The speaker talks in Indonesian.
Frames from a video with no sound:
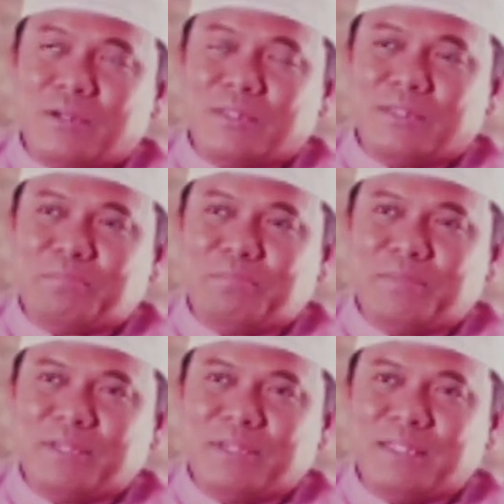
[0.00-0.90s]
kalau
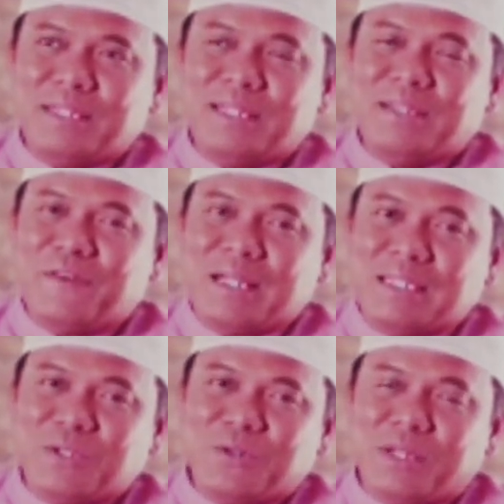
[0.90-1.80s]

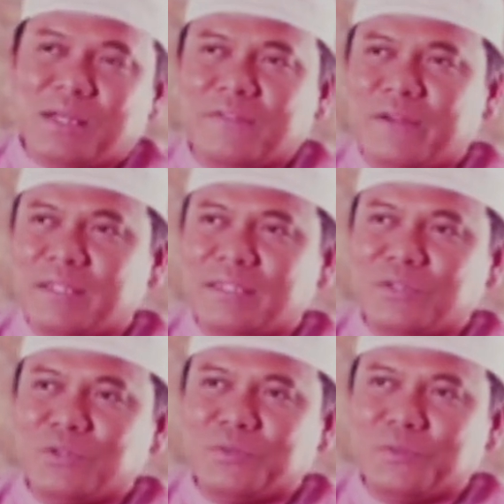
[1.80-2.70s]
ini versiku
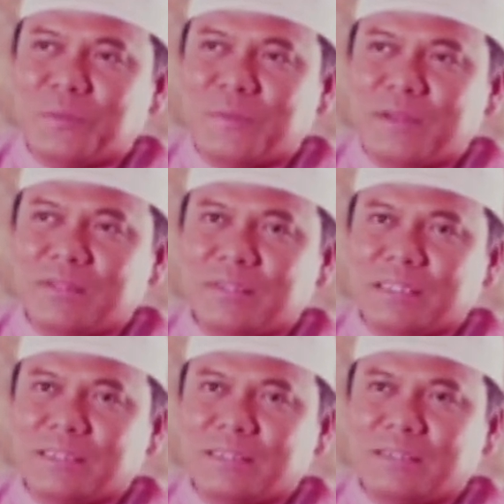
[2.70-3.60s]
ya versiku
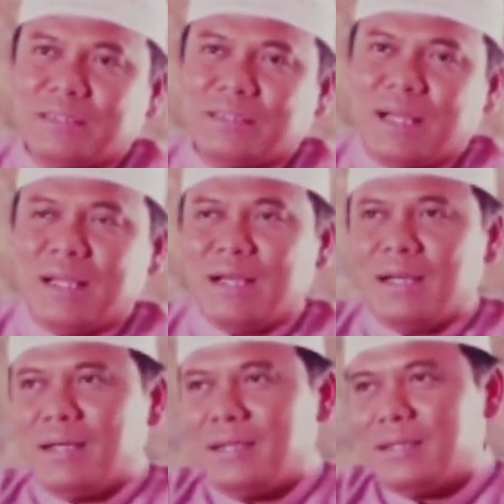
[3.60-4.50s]

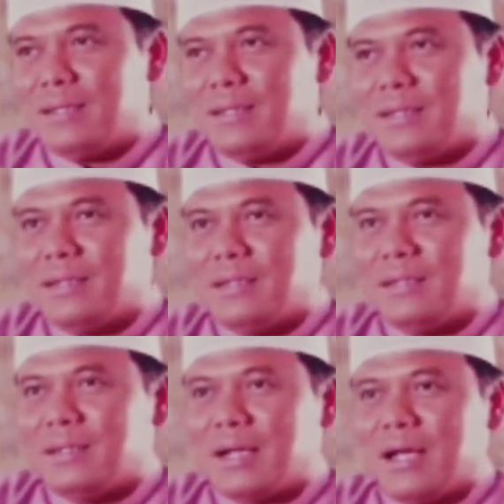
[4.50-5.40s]
saya
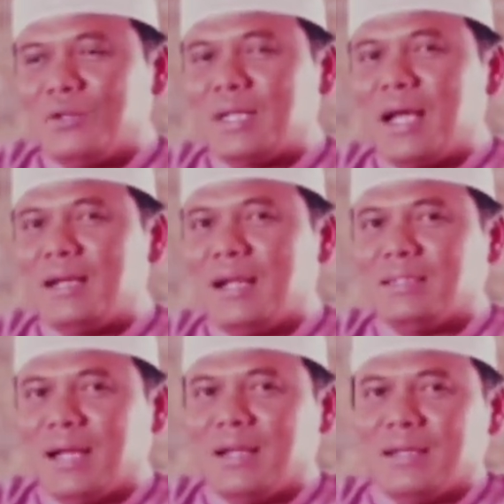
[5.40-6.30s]

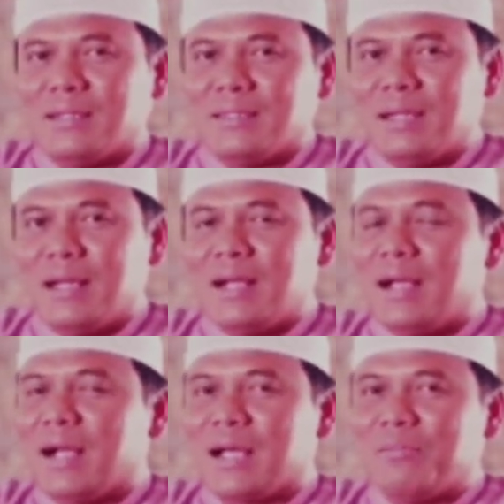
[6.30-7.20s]
kalau saya ada di
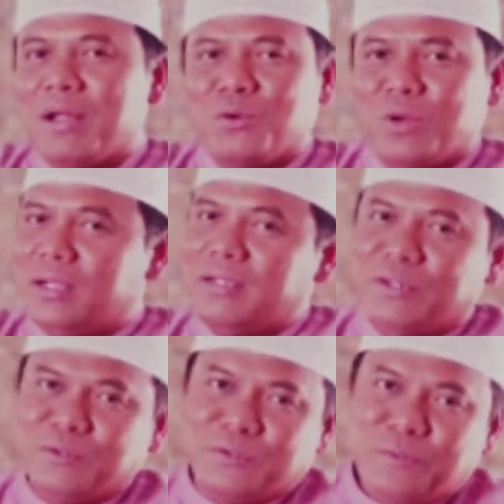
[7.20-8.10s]
sana saya
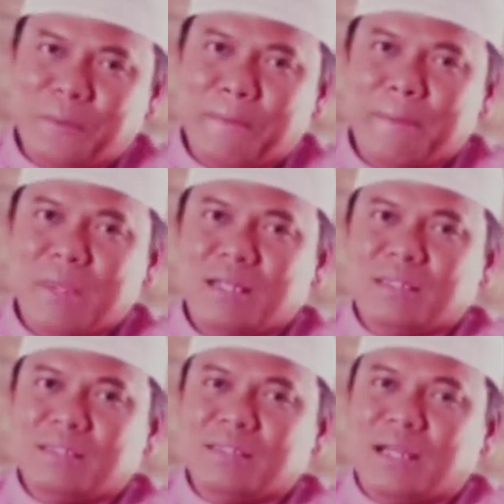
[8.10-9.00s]
nggak akan
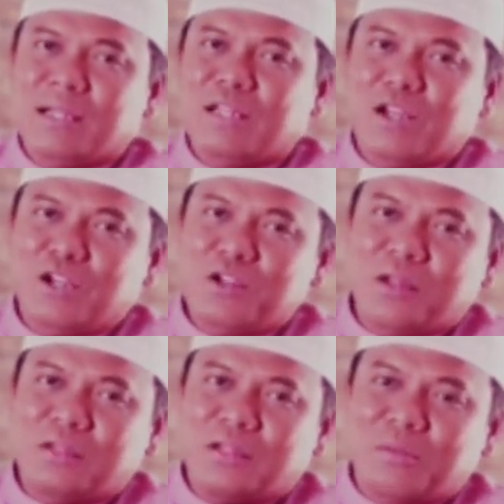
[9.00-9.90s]
melakukan itu
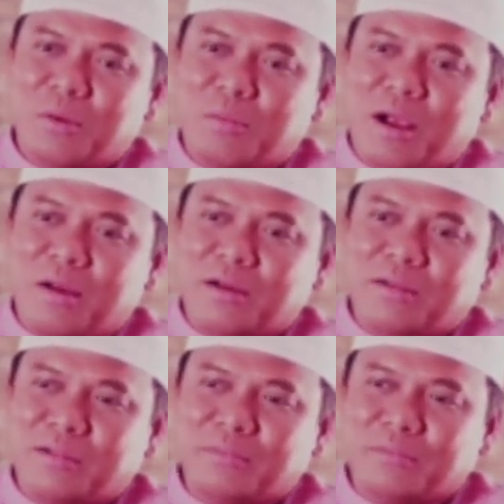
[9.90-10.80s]

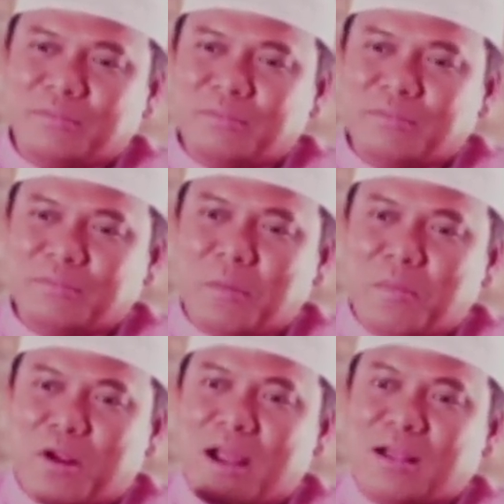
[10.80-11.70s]
seandainya niatnya
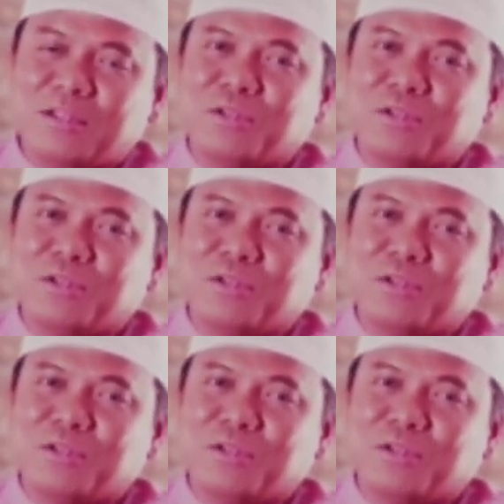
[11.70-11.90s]
memang